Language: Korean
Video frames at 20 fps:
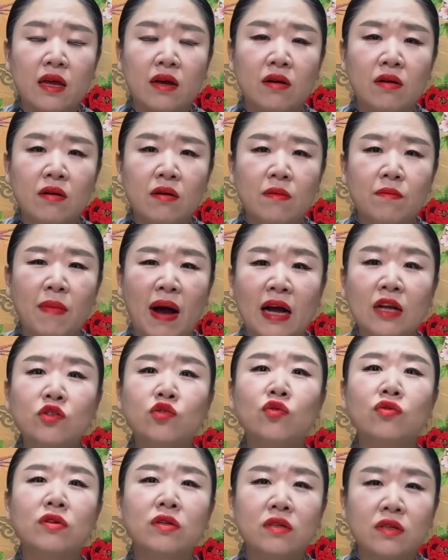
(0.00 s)
어?
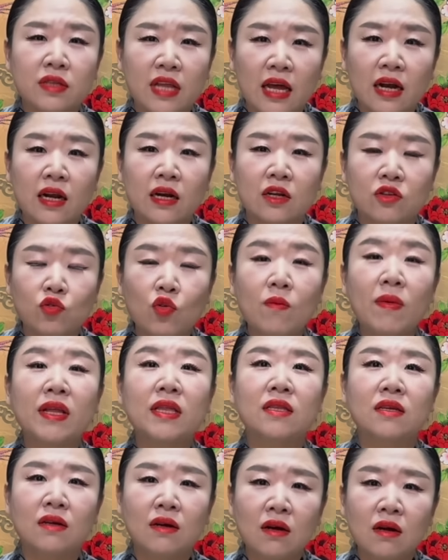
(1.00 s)
망조드는 나라를 또
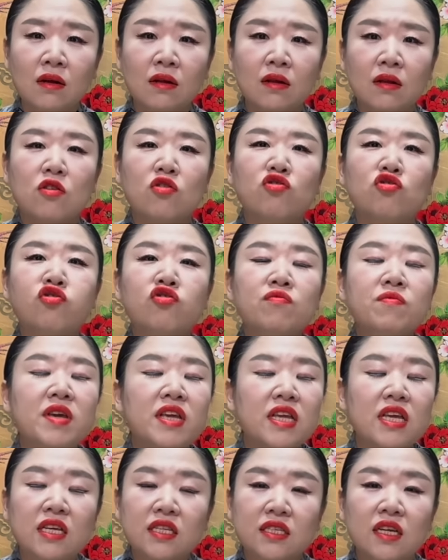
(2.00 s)
만들어?
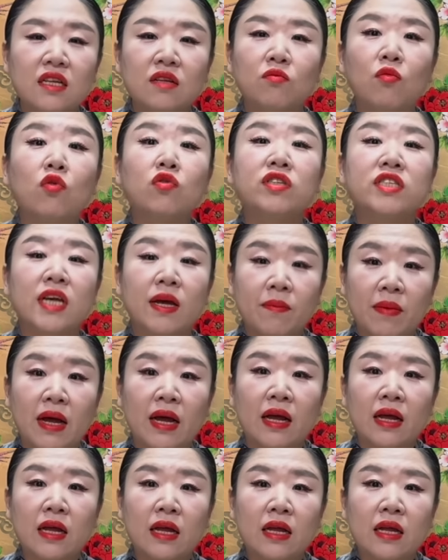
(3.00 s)
국민이 이제는 못
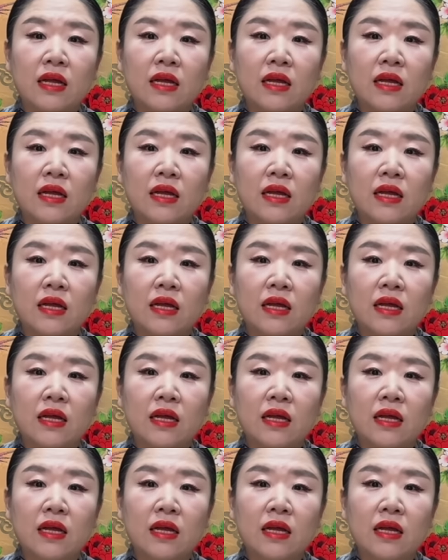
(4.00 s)
참아.